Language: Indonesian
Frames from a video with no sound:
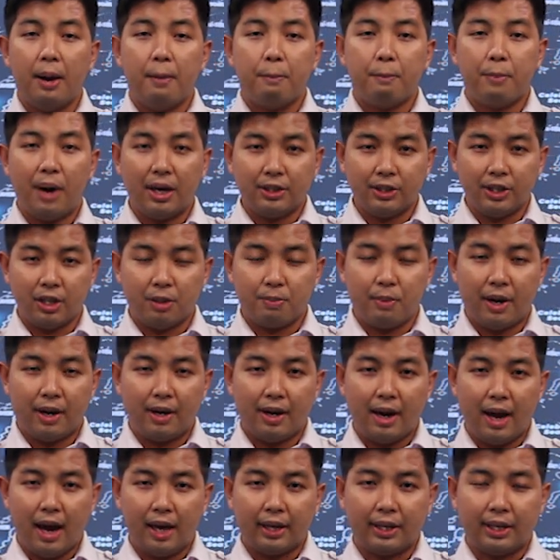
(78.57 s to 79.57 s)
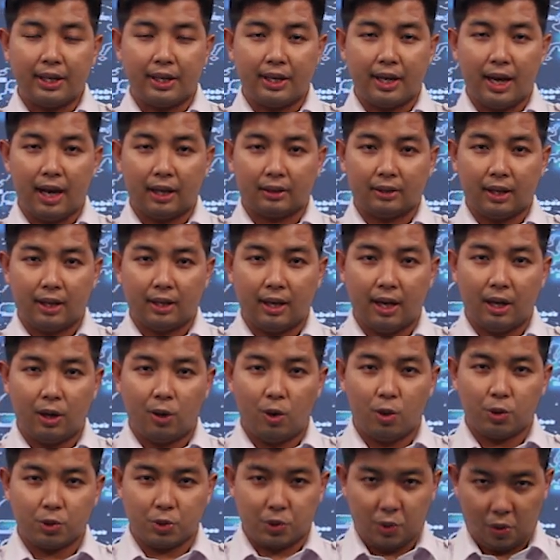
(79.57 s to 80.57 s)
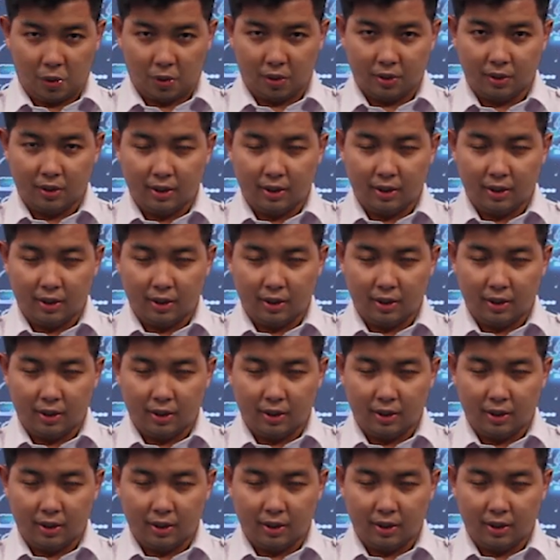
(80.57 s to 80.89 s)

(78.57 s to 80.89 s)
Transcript: banjir bandang, hingga tanah longsor.